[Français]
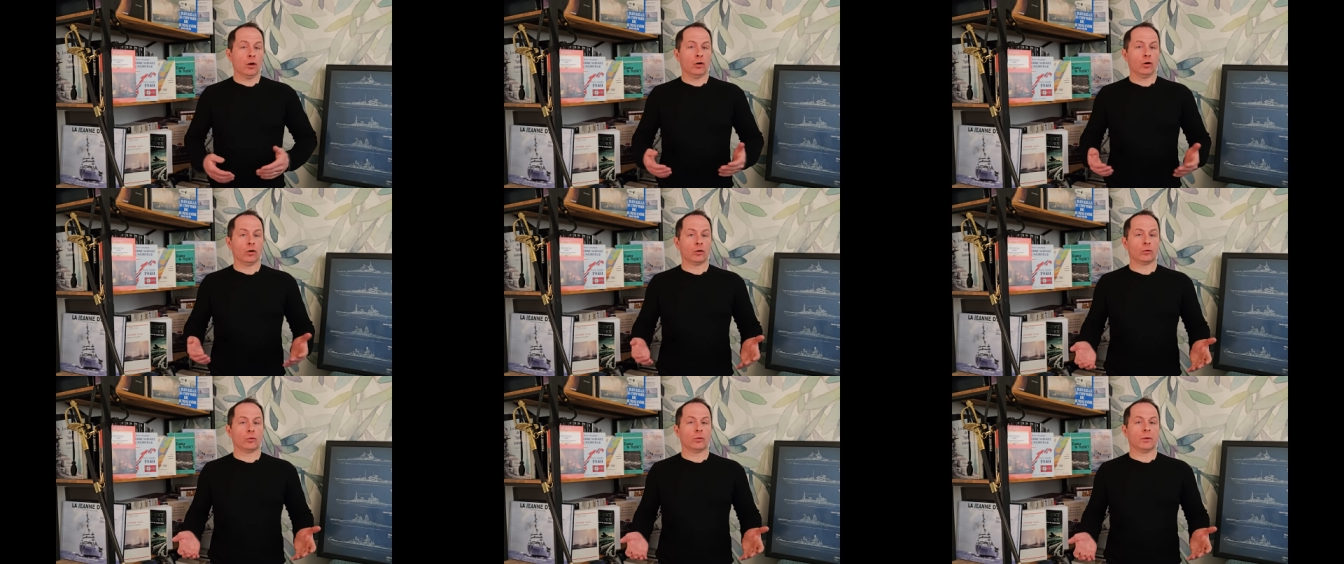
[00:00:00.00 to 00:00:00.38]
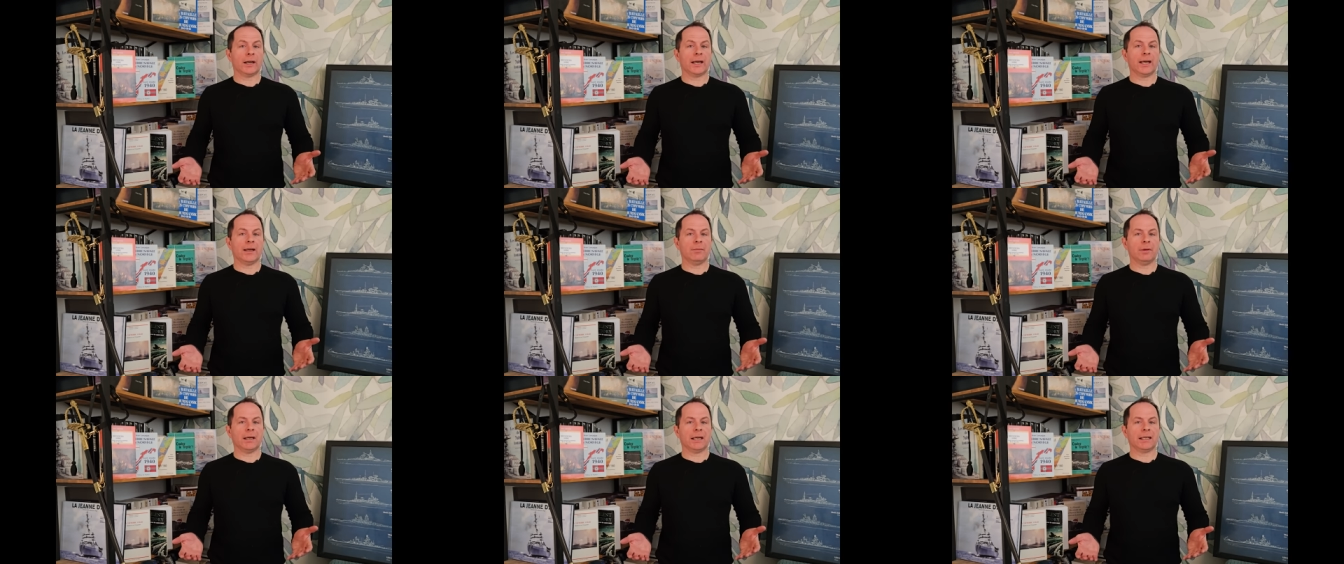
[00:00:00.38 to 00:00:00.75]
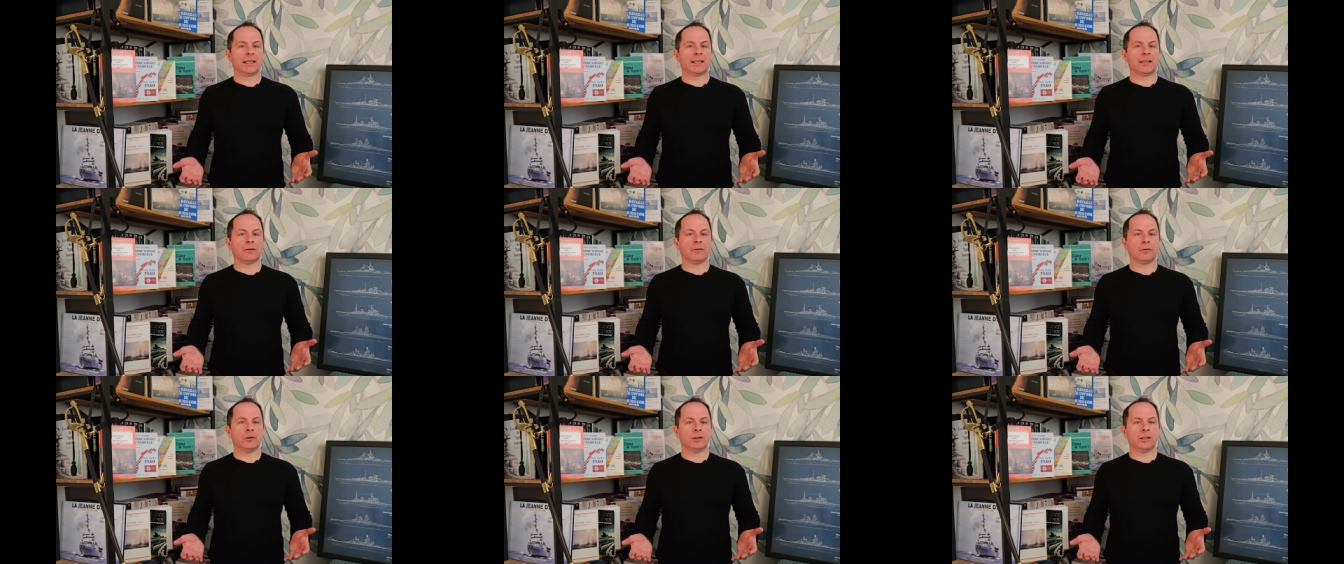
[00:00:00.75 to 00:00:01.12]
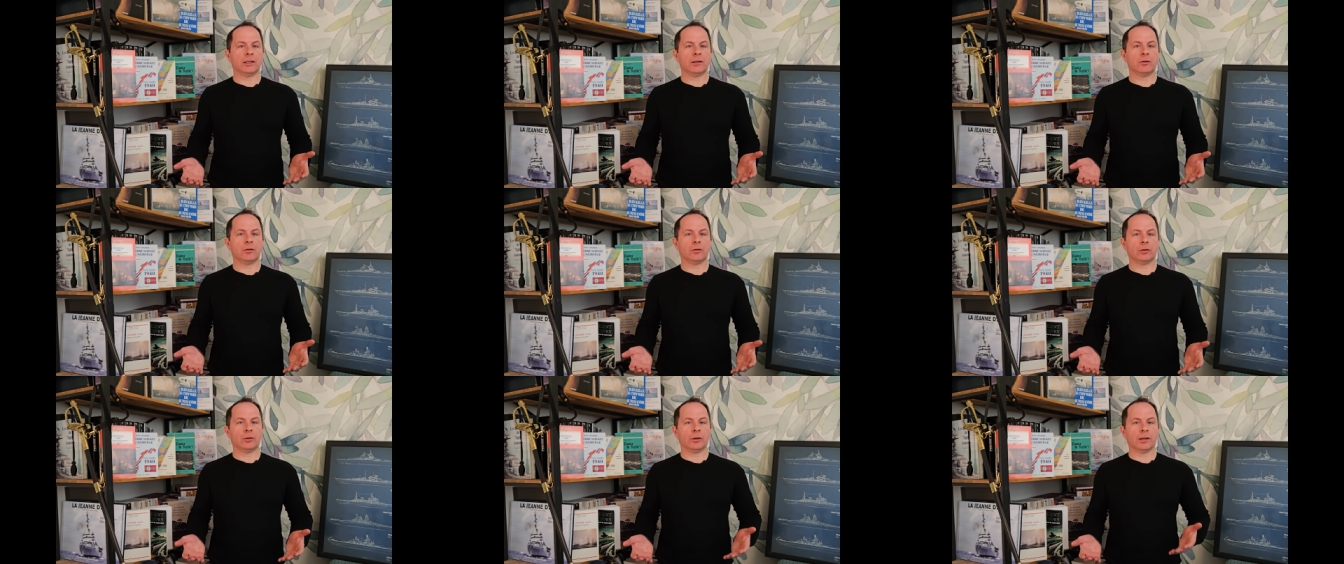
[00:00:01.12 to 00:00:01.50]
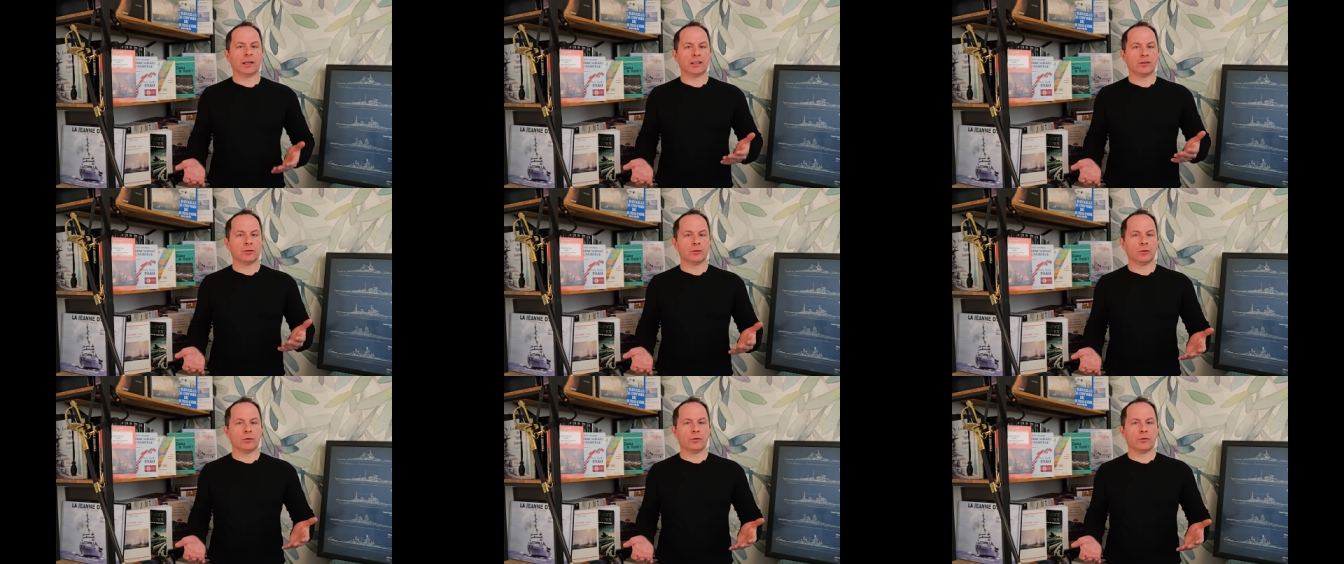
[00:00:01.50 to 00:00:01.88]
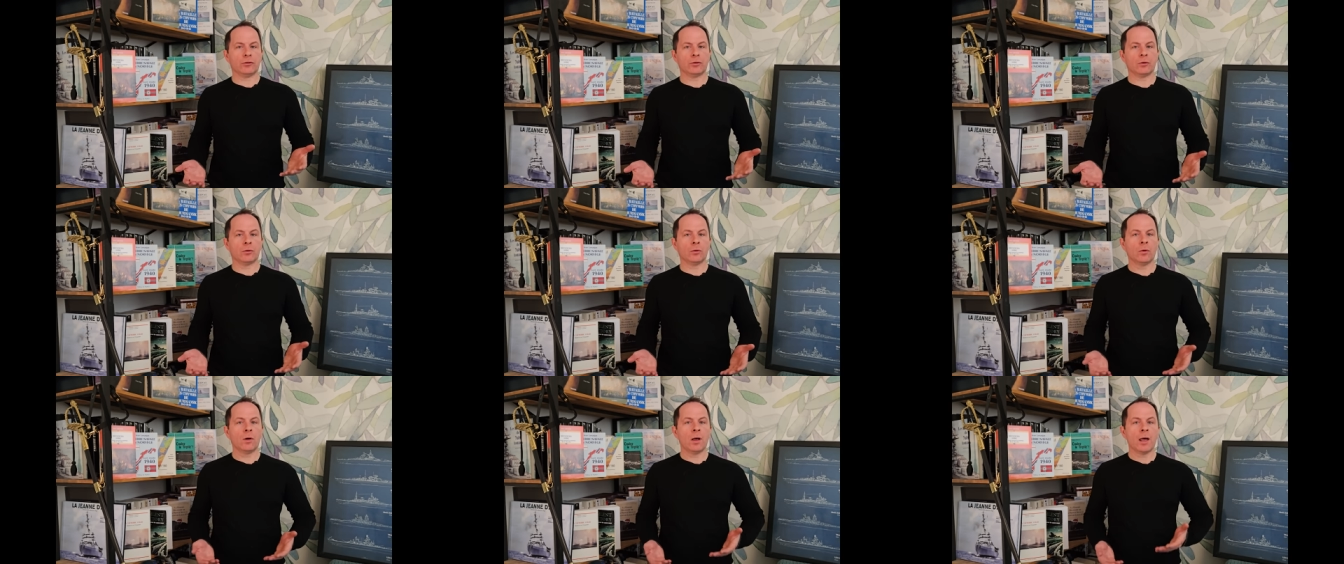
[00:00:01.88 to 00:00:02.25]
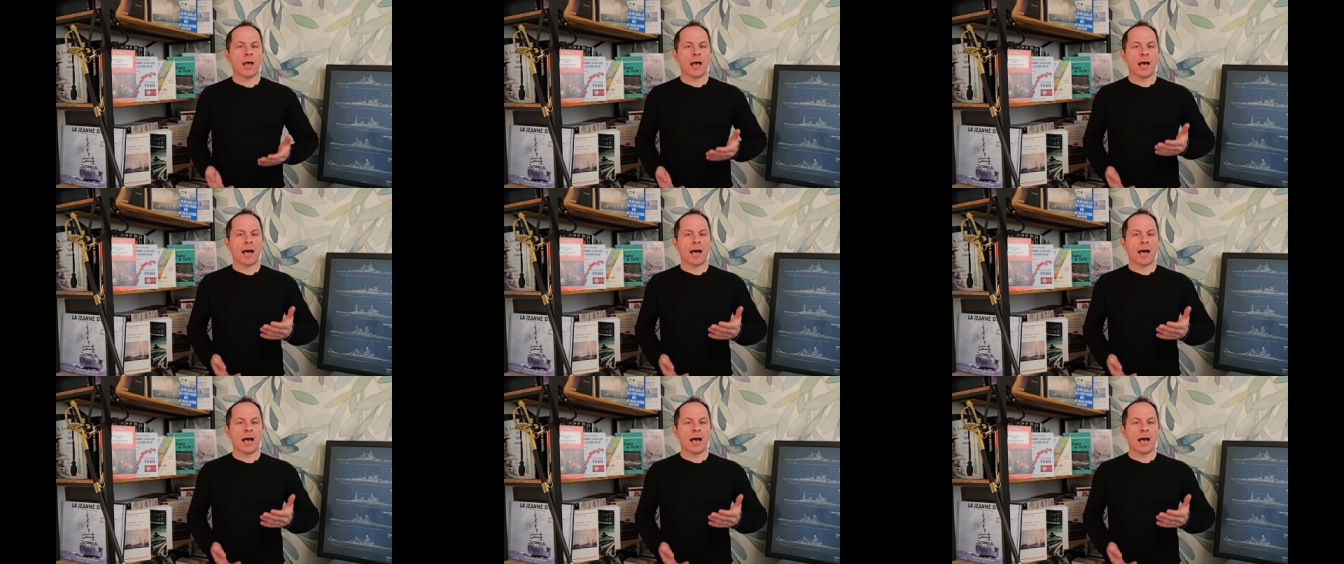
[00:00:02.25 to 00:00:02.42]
Le Congrès américain vote alors une résolution